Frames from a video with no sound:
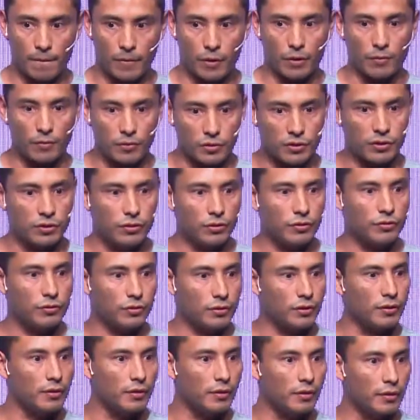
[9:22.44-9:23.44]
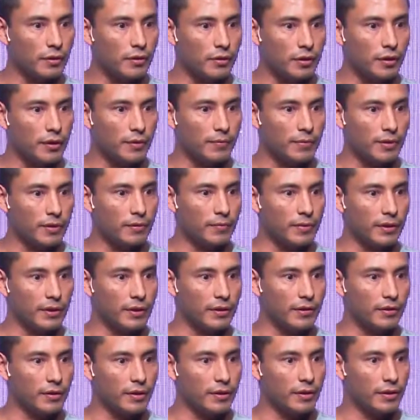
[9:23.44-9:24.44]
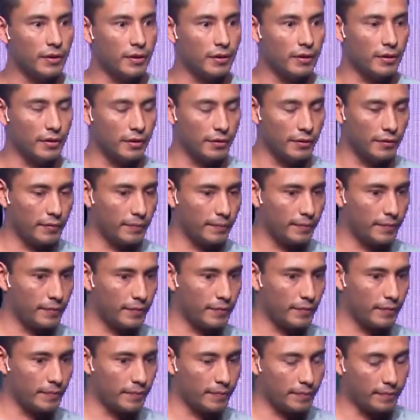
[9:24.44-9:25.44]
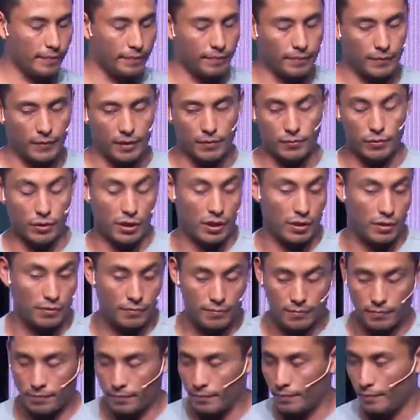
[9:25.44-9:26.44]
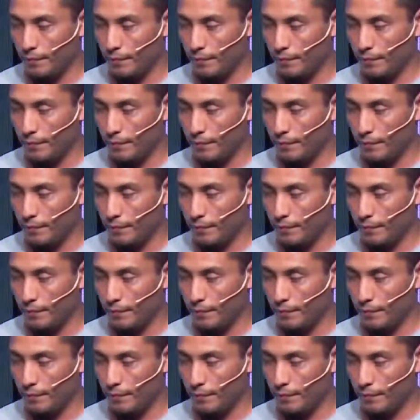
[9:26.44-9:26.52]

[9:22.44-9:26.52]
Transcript: Como sí otros de, mis compañeros que, que murieron.